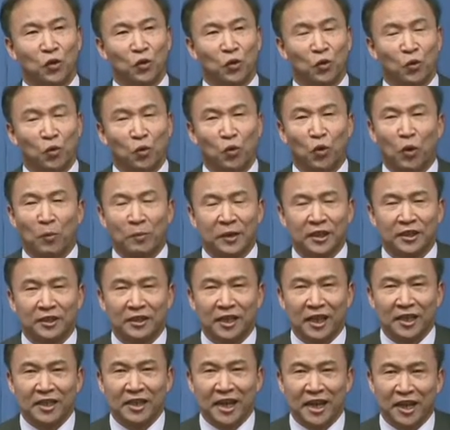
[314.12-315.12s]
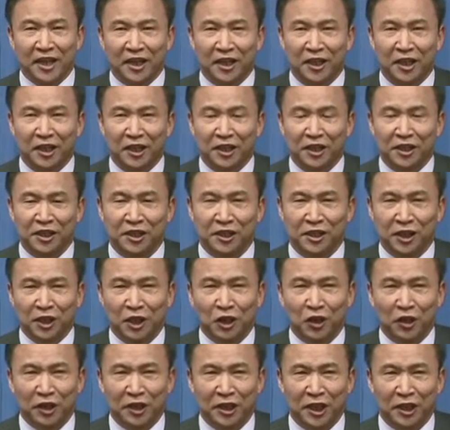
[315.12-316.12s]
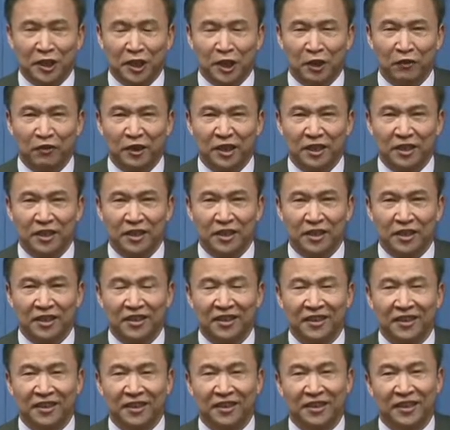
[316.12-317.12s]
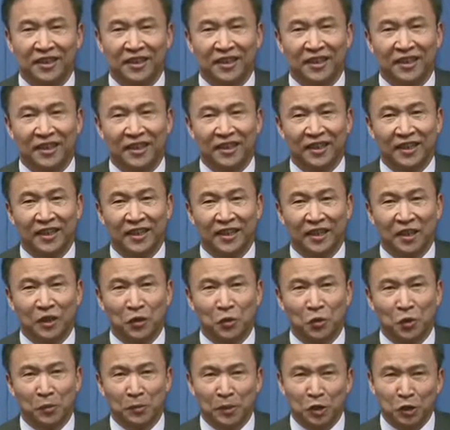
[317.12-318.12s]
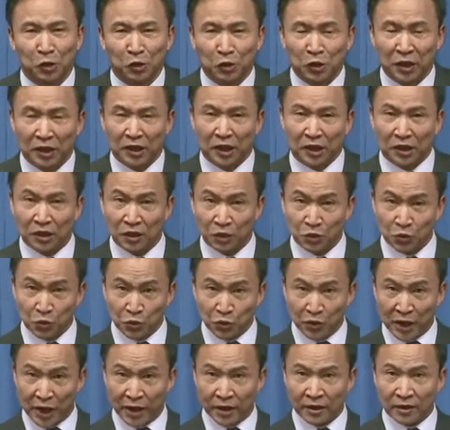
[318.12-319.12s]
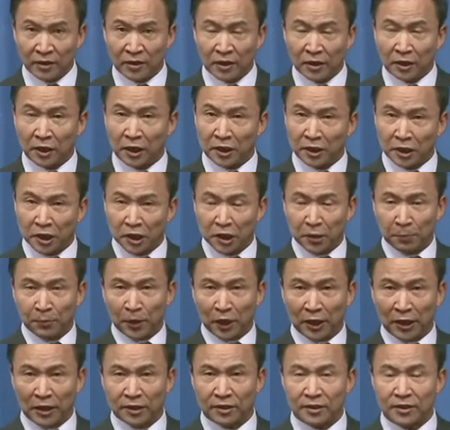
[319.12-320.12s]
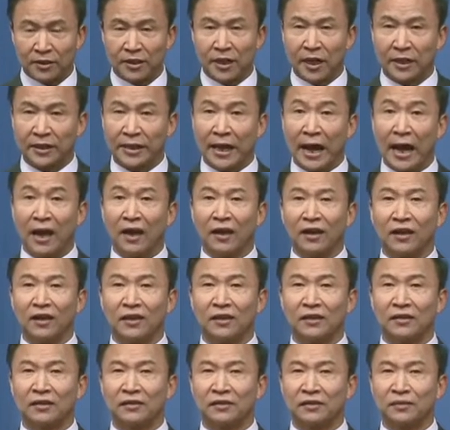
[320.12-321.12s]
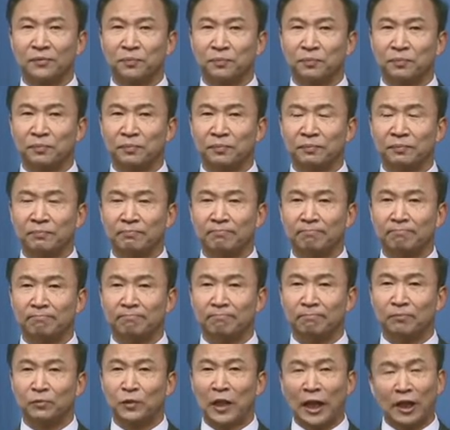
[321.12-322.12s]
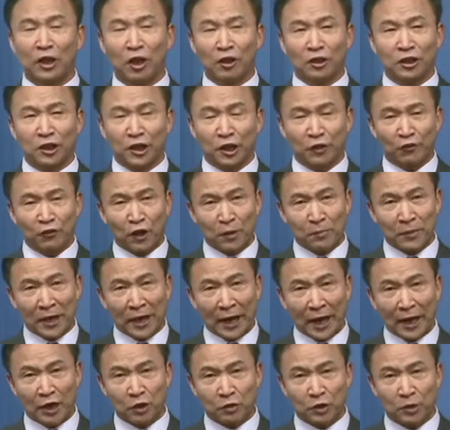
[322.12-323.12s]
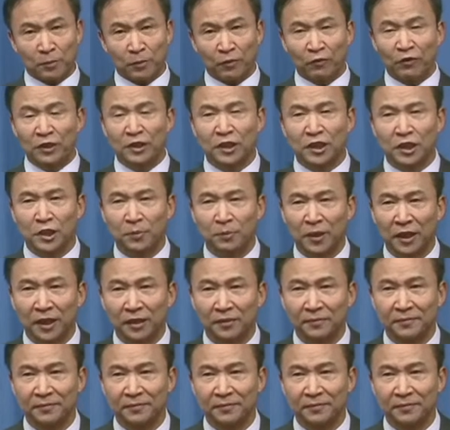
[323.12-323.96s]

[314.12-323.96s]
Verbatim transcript: 我们现在也可以思考一下这个问题。我们都觉得语言肯定是表达思想的呀，难道这方面还有什么问题吗？